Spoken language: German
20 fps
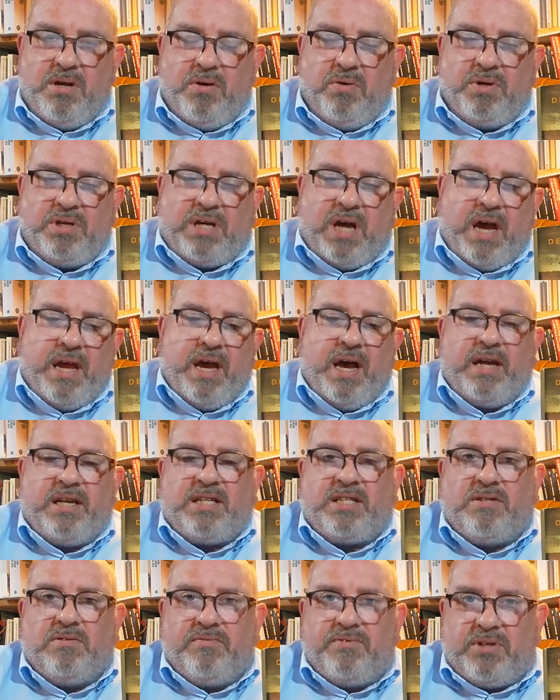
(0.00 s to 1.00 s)
Kaya hat
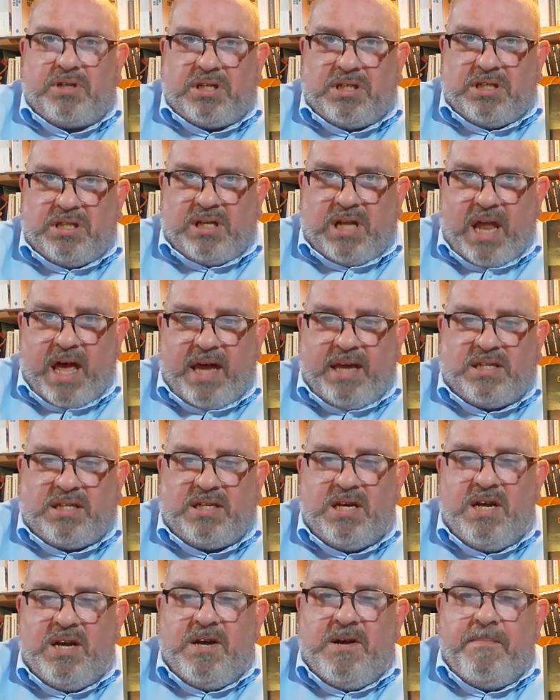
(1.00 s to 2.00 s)
es nur wirklich nicht leicht.
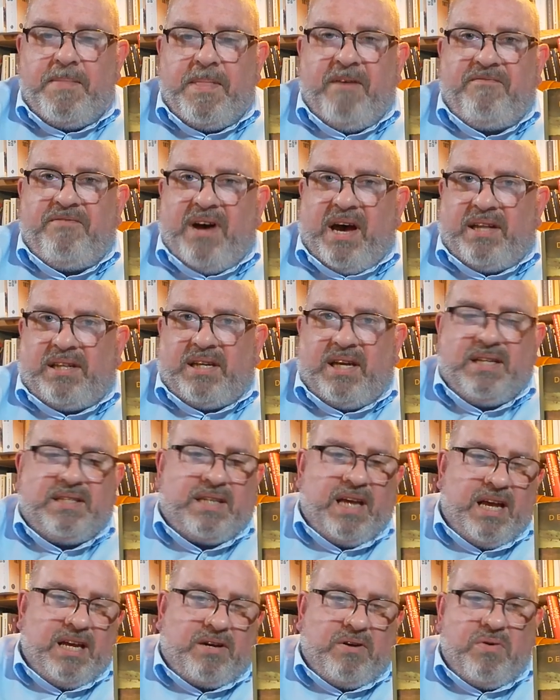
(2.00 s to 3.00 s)
Der Vater ist
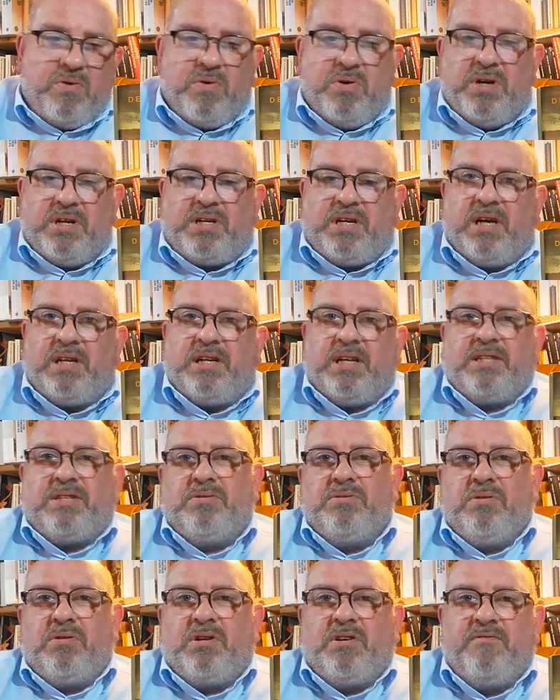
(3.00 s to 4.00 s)
Alkoholiker, dazu
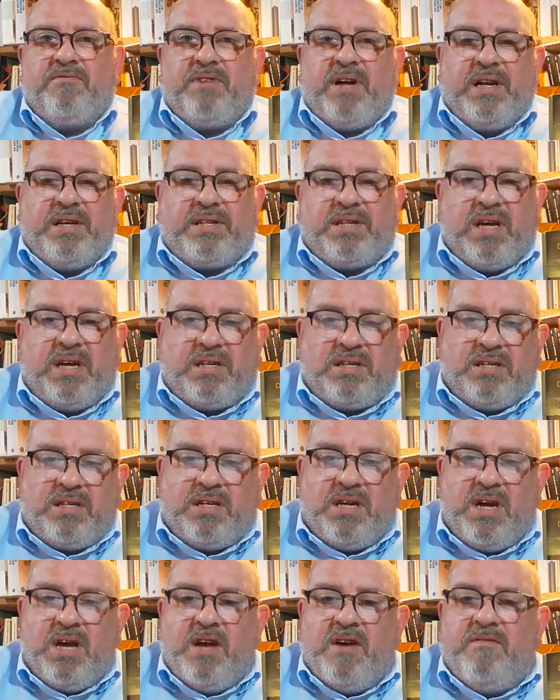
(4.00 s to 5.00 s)
noch gewalttätig.
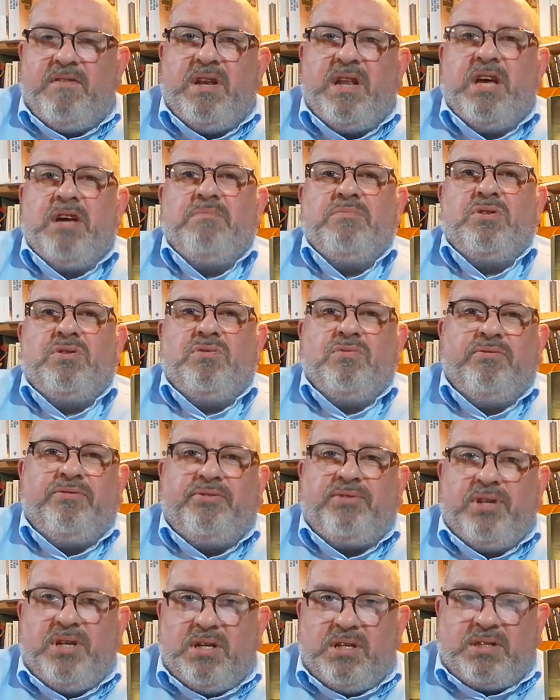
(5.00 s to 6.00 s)
Wenn er im Suff
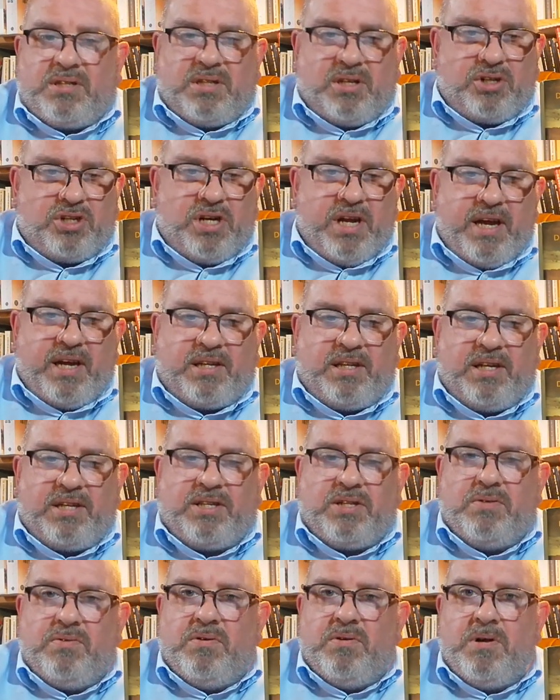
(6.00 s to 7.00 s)
ist, dann schlägt er
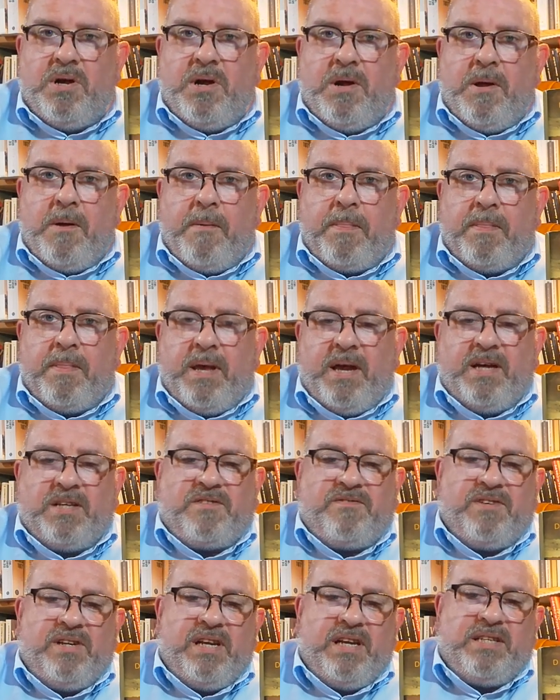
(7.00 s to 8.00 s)
zu. Und erst
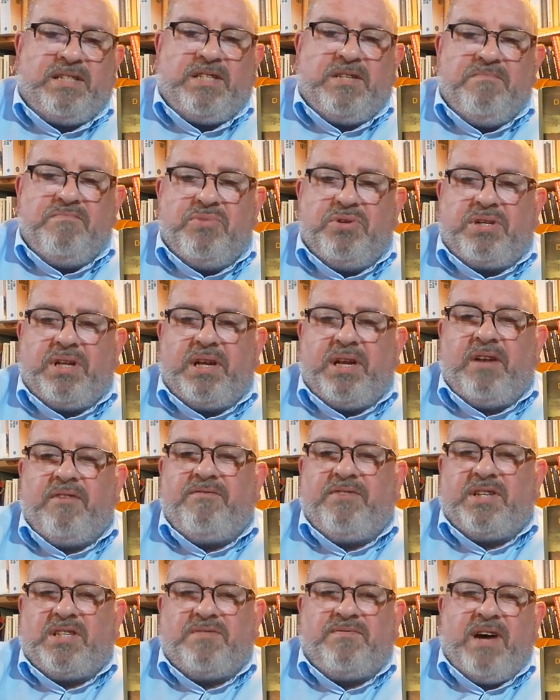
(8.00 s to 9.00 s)
verlässt die Mutter dann
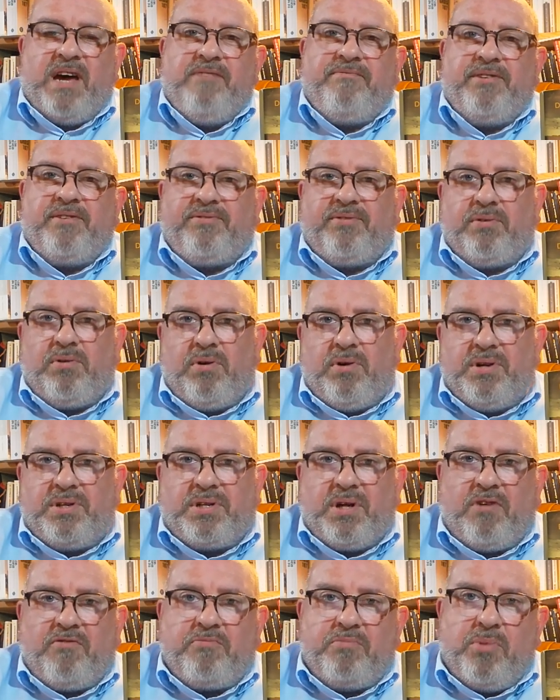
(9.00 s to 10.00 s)
verzweifelt von
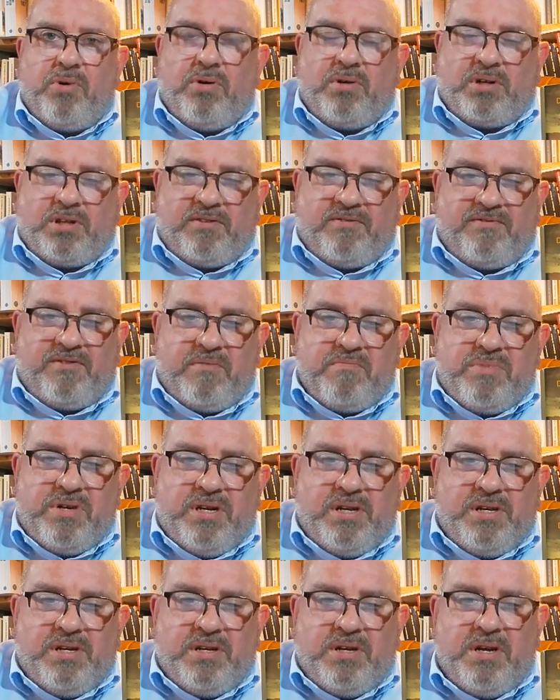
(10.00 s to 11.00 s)
heute auf morgen die
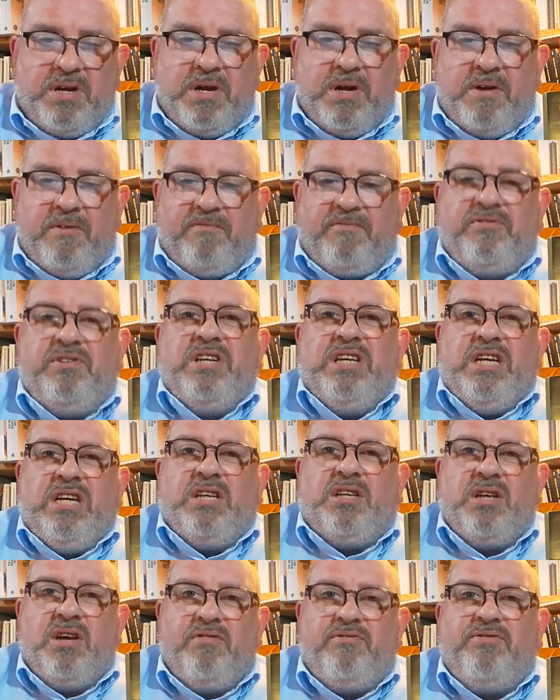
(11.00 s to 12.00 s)
Familie,
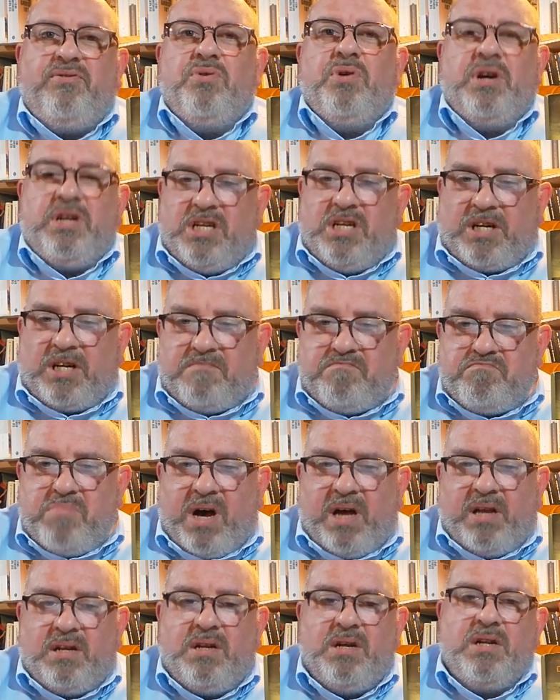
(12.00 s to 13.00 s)
flieht vor ihrem
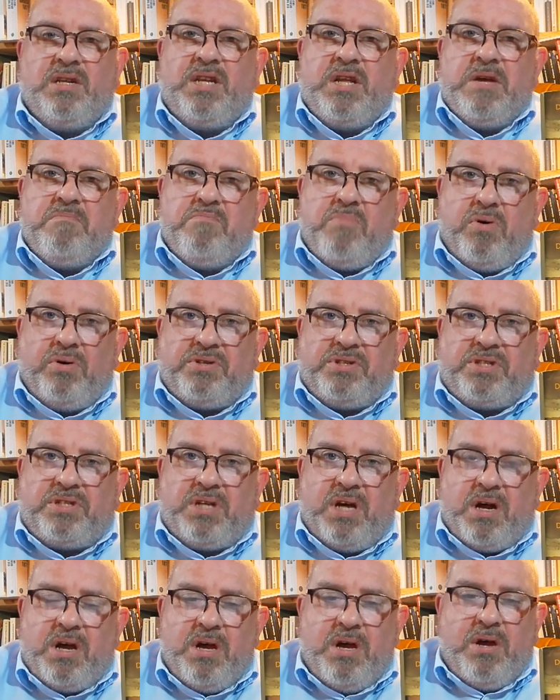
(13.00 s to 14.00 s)
Mann, dem
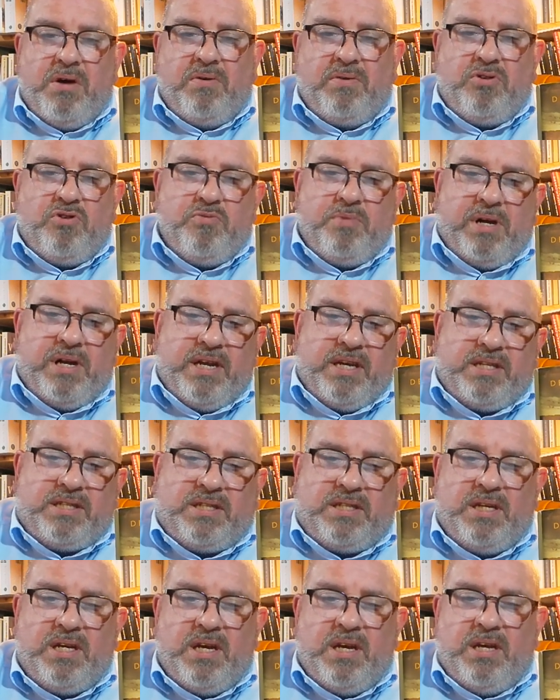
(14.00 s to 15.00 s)
Monster, und
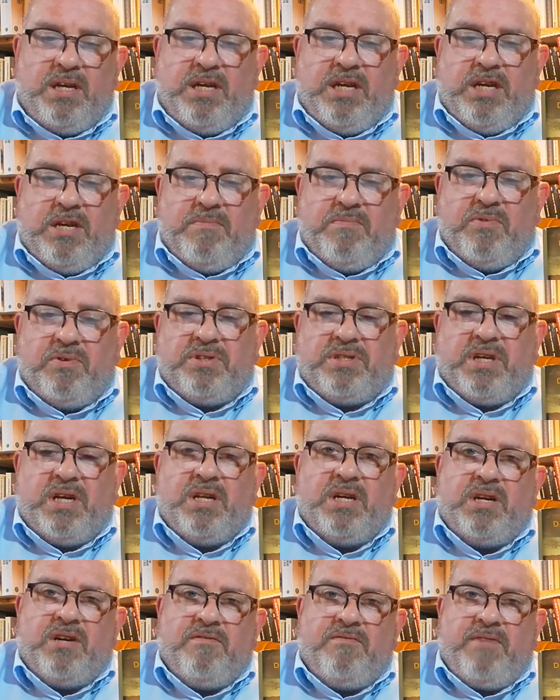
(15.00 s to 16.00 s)
überlässt ihm und
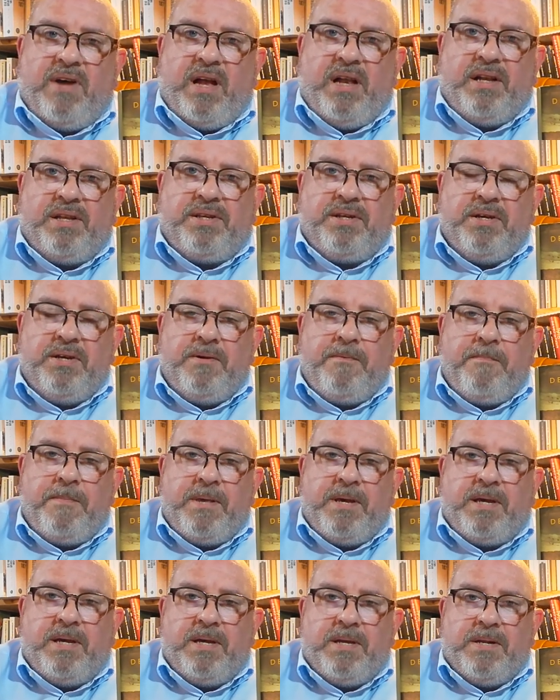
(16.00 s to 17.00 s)
seiner Gewalt die
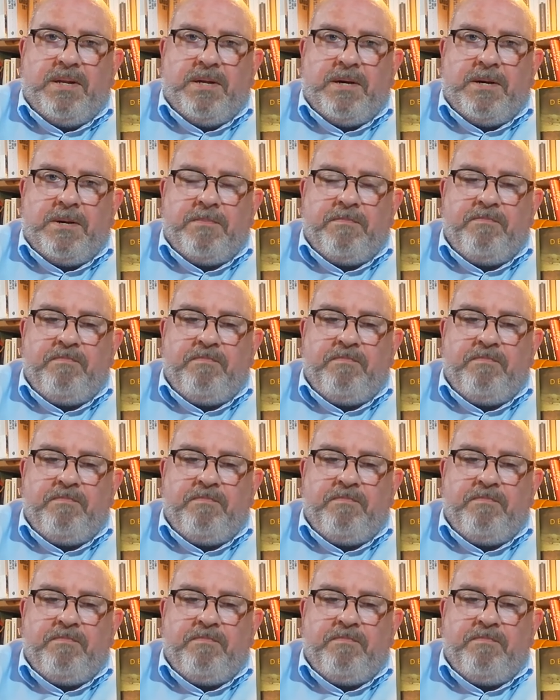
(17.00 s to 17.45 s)
Kinder.